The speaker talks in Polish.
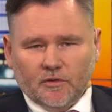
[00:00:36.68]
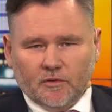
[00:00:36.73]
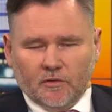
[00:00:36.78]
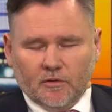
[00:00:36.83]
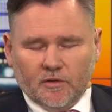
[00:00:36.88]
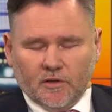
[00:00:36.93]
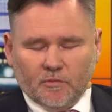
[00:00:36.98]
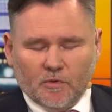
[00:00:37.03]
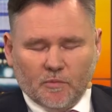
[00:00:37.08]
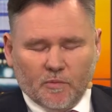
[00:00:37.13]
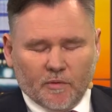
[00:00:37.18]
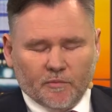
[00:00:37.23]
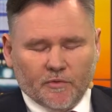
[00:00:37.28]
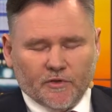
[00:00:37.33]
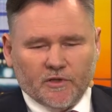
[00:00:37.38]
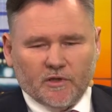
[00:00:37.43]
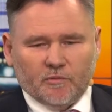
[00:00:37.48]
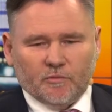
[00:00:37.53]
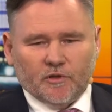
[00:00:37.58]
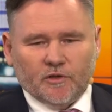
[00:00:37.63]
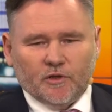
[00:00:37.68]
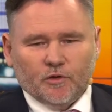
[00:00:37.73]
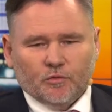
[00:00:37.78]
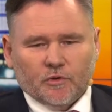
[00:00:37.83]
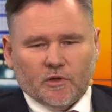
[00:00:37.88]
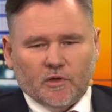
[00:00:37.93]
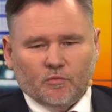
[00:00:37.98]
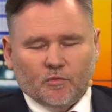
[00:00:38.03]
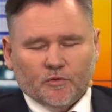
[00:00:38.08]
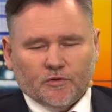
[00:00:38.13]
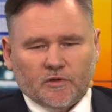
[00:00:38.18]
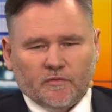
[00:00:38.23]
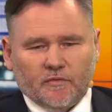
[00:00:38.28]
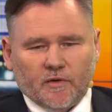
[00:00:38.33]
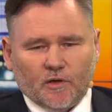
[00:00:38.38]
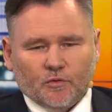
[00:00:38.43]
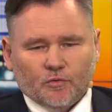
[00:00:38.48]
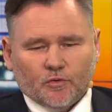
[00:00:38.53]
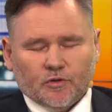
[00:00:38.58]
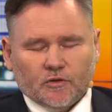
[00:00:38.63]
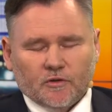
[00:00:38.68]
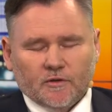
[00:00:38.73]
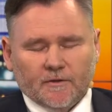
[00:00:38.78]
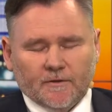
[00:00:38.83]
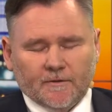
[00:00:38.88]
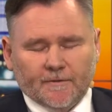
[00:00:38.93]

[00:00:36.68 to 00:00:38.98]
o ile mnie pamięć nie myli, która umożliwia już